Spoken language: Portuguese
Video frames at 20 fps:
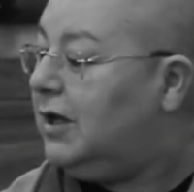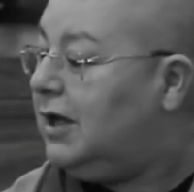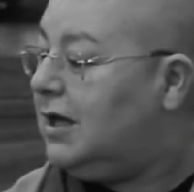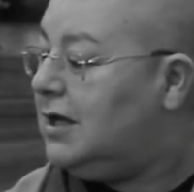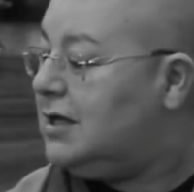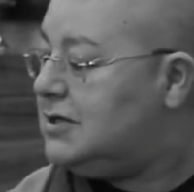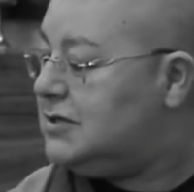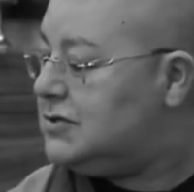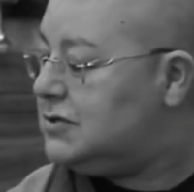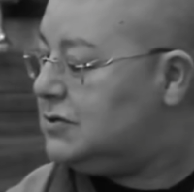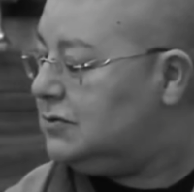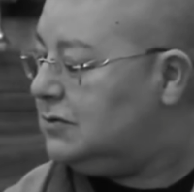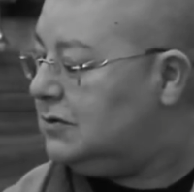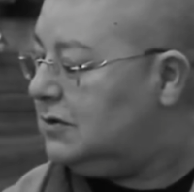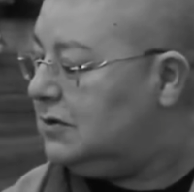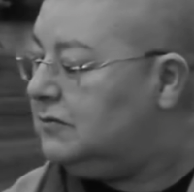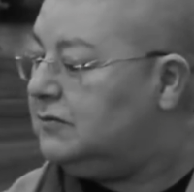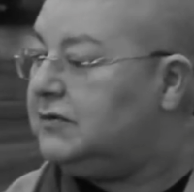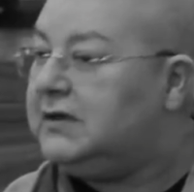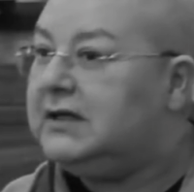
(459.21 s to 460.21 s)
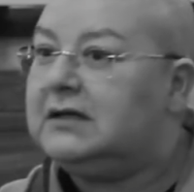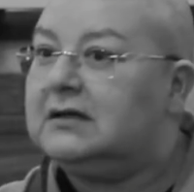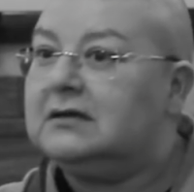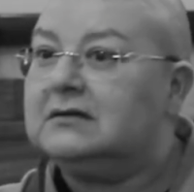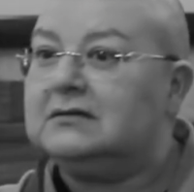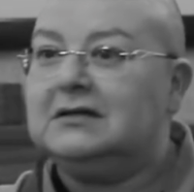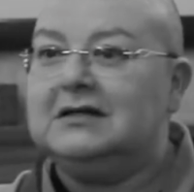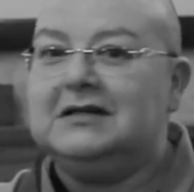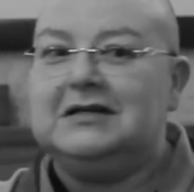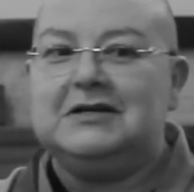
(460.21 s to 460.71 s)
é isso, ver
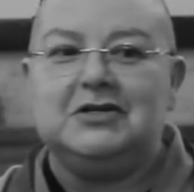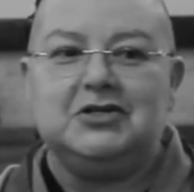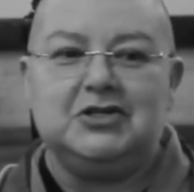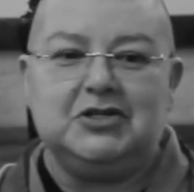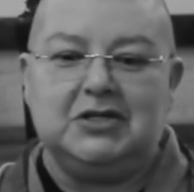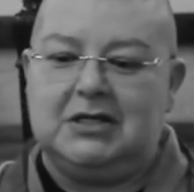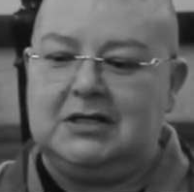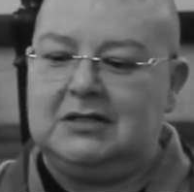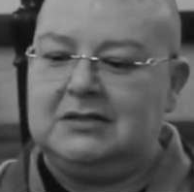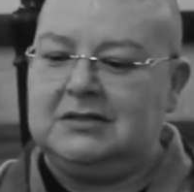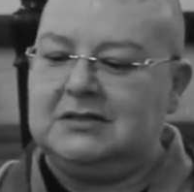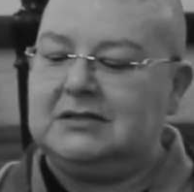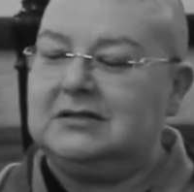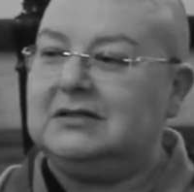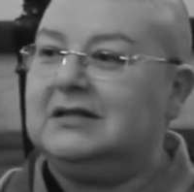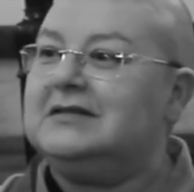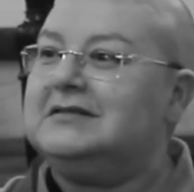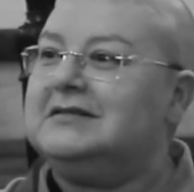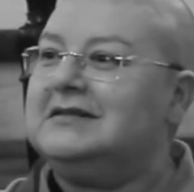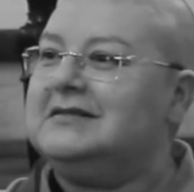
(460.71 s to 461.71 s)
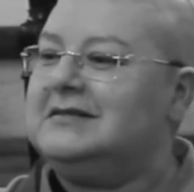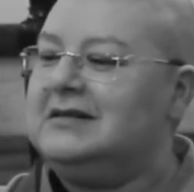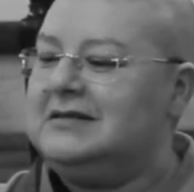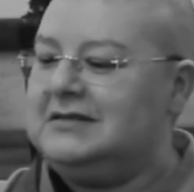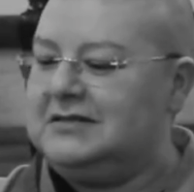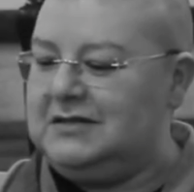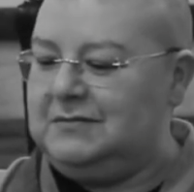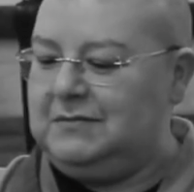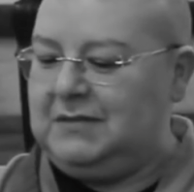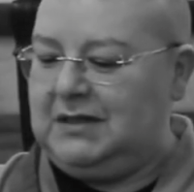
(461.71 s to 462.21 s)
Gente, este
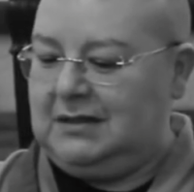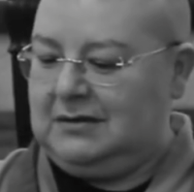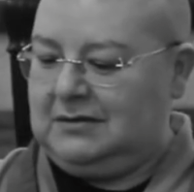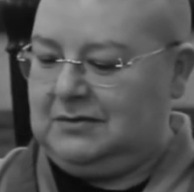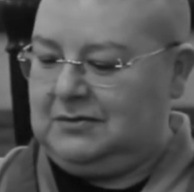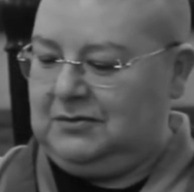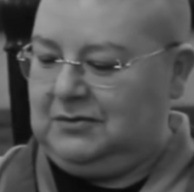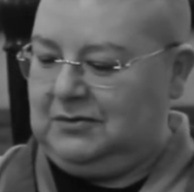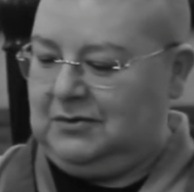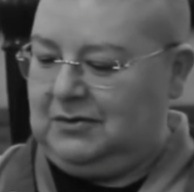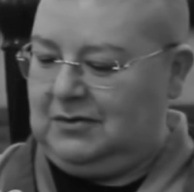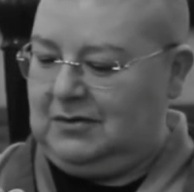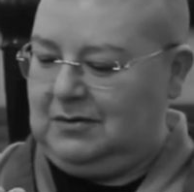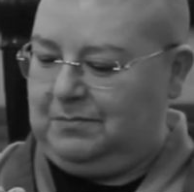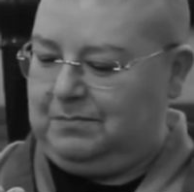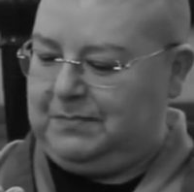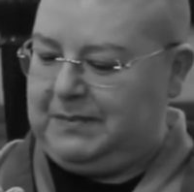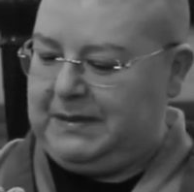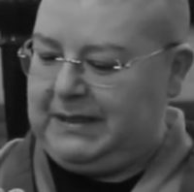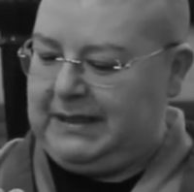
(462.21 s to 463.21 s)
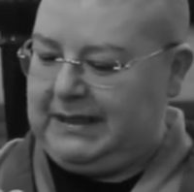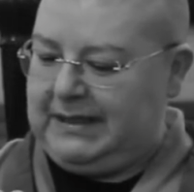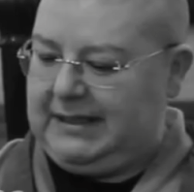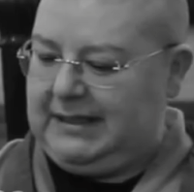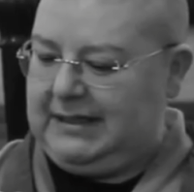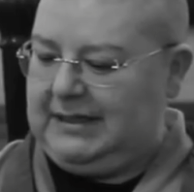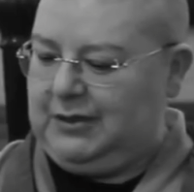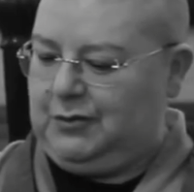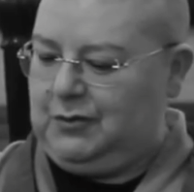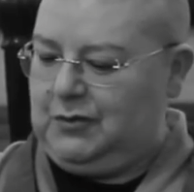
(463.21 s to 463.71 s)
sentimento, opa,
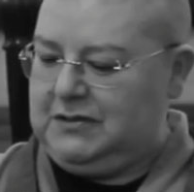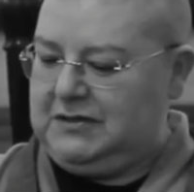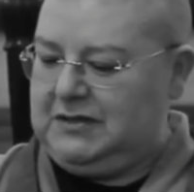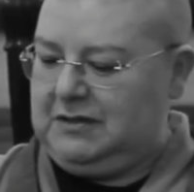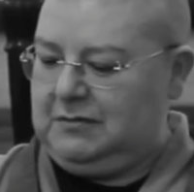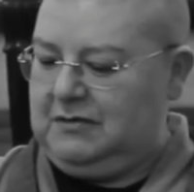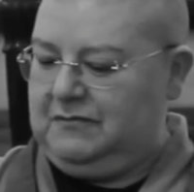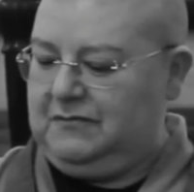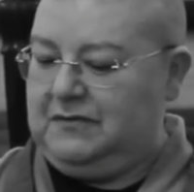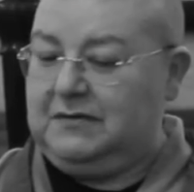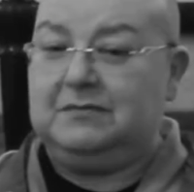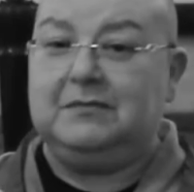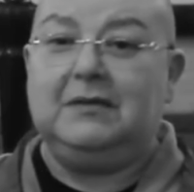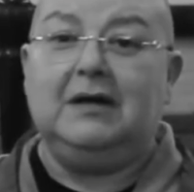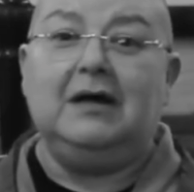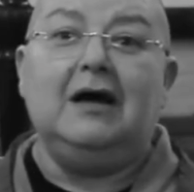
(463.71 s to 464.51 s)
aquela coisa que me fez.